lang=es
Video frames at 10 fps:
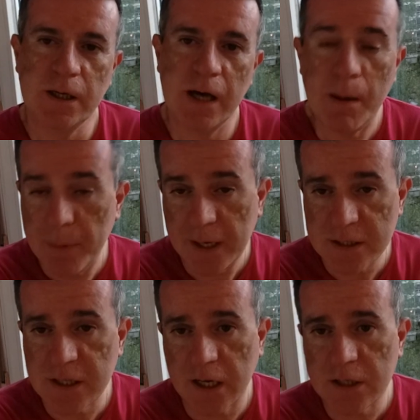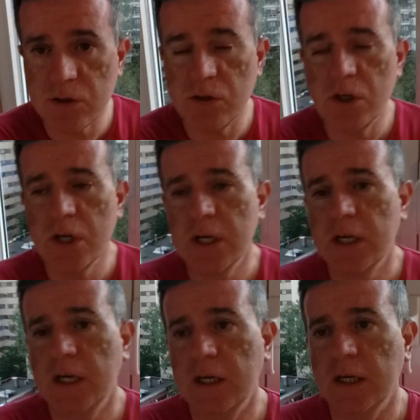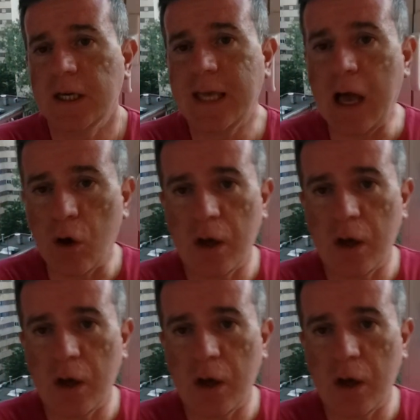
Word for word: Apple en este caso, eh, que,